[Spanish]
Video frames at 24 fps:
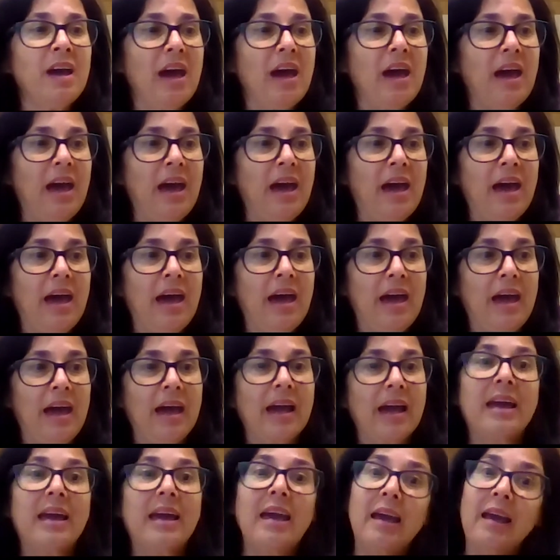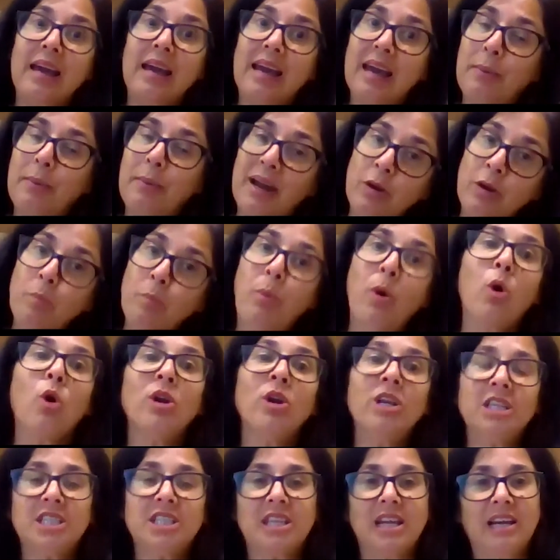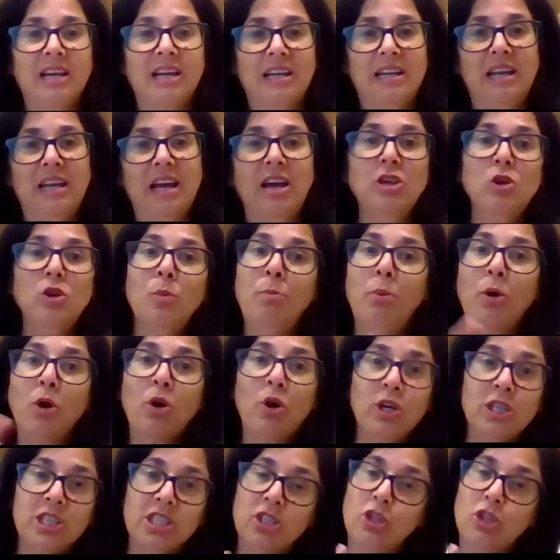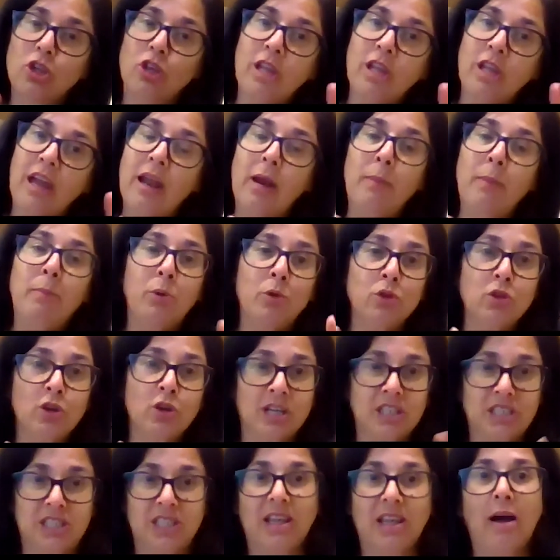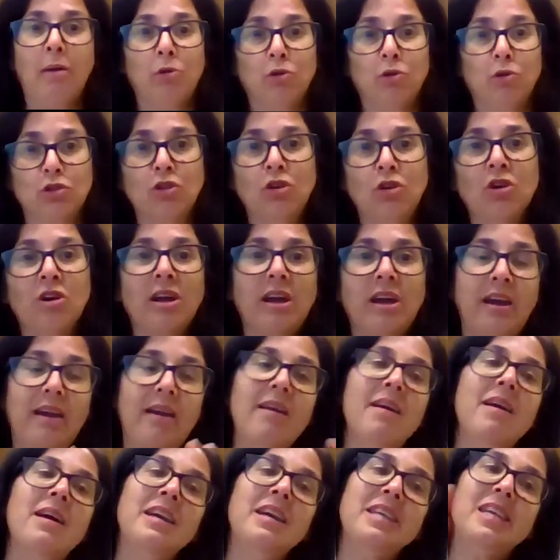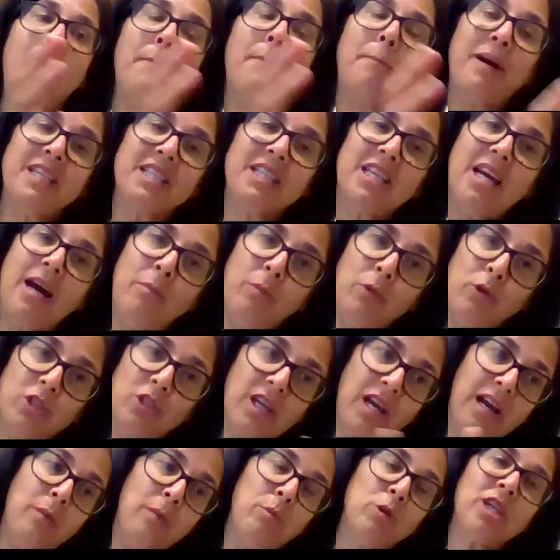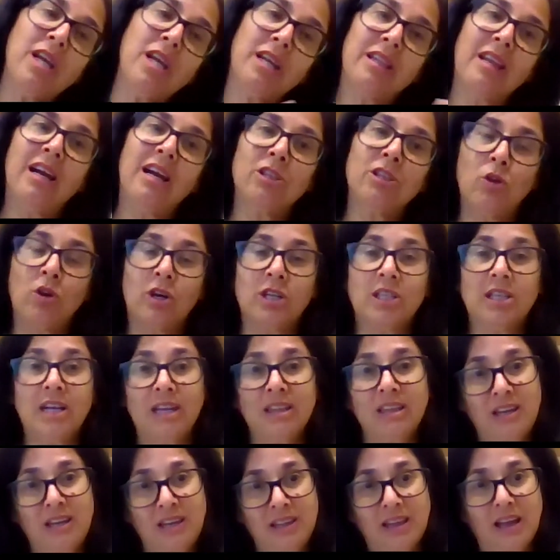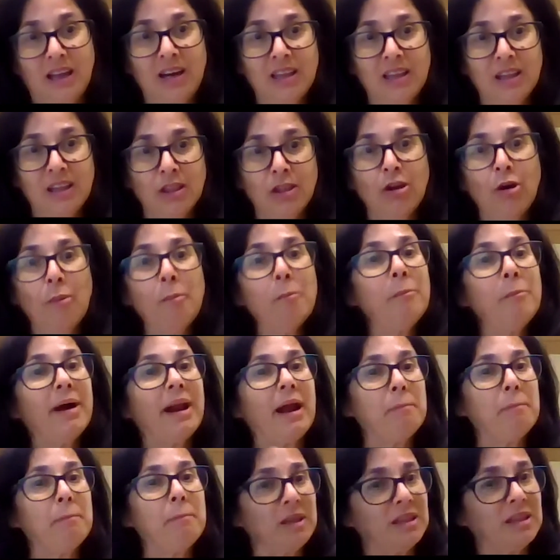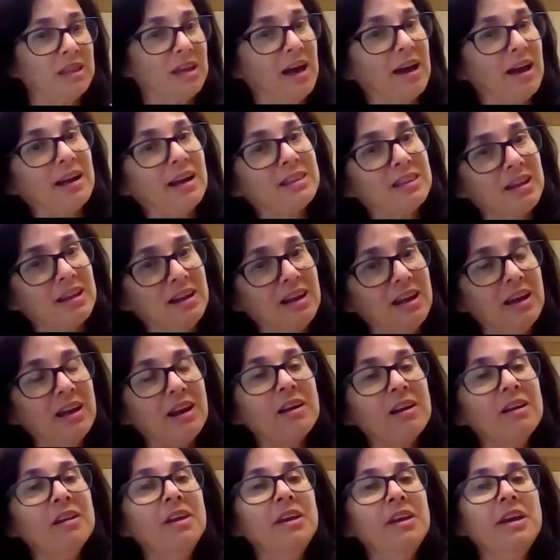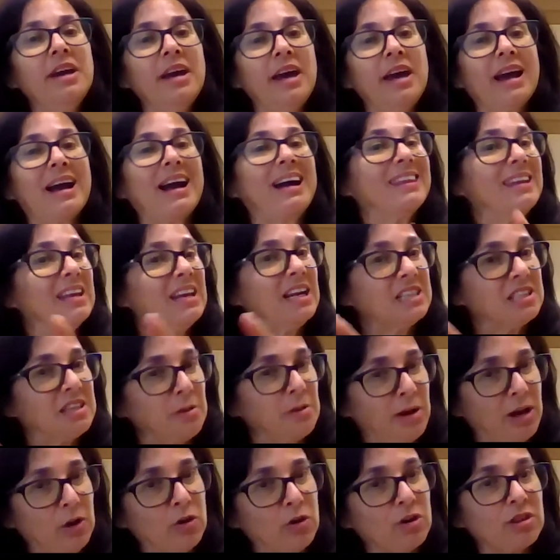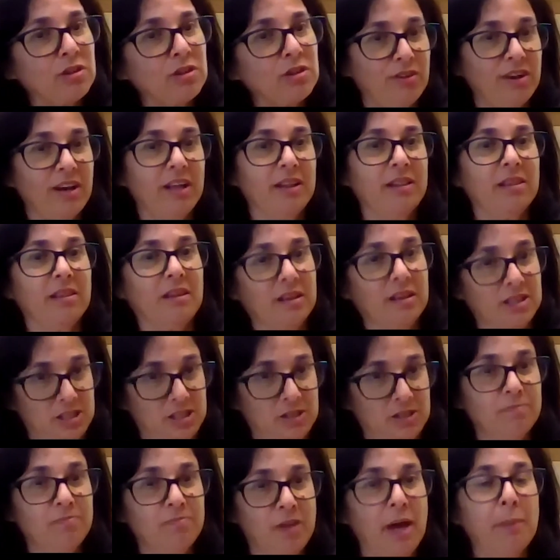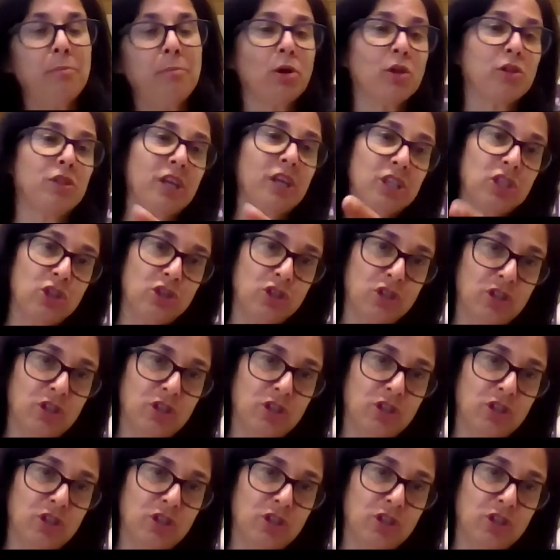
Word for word: eh, que, van un poco en esta línea. Y un poco es donde, en el punto que estamos, ¿no? que ya pasamos, dejamos atrás lo que es la digitalización para empezar a tener cadenas de valor diferentes, ¿eh? procesos